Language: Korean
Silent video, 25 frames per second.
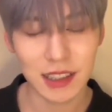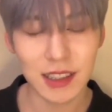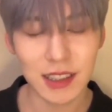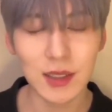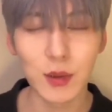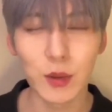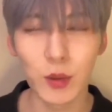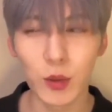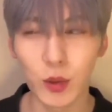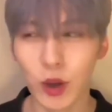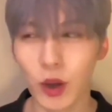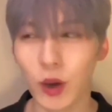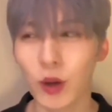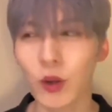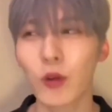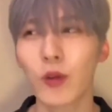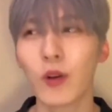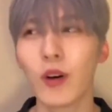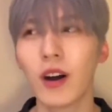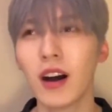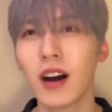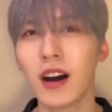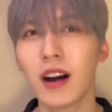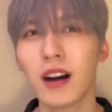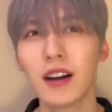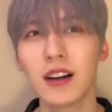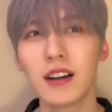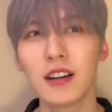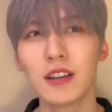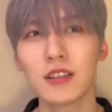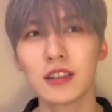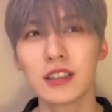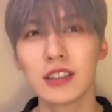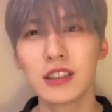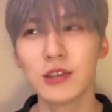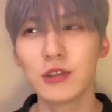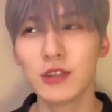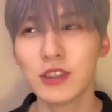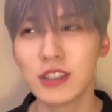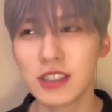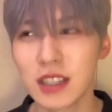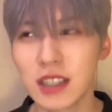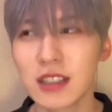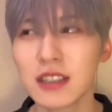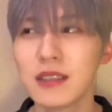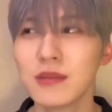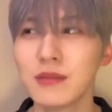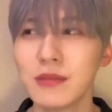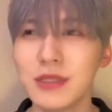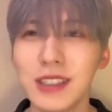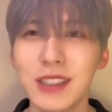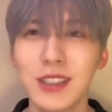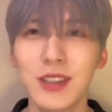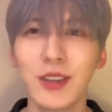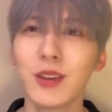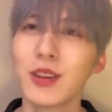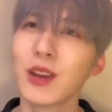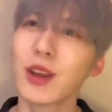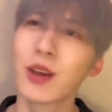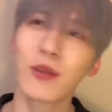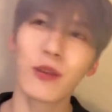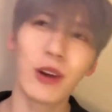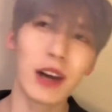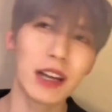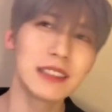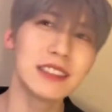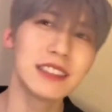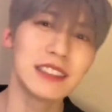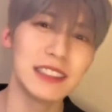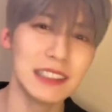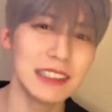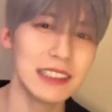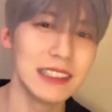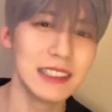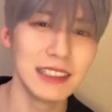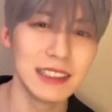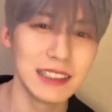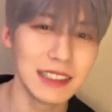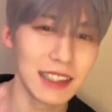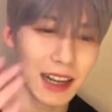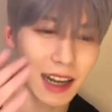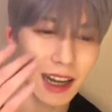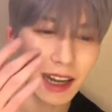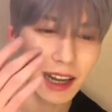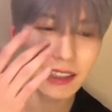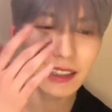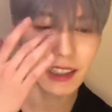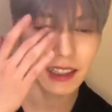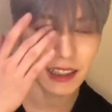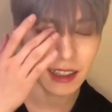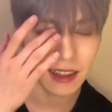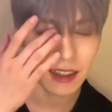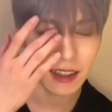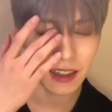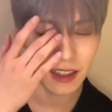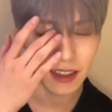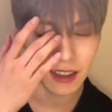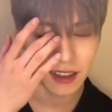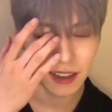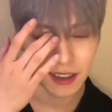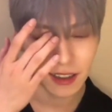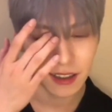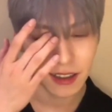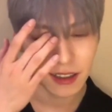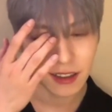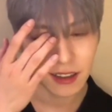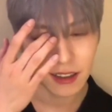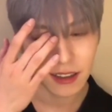큰 노력과 그 귀찮음을 이겨내고 하는 일인지를 아니까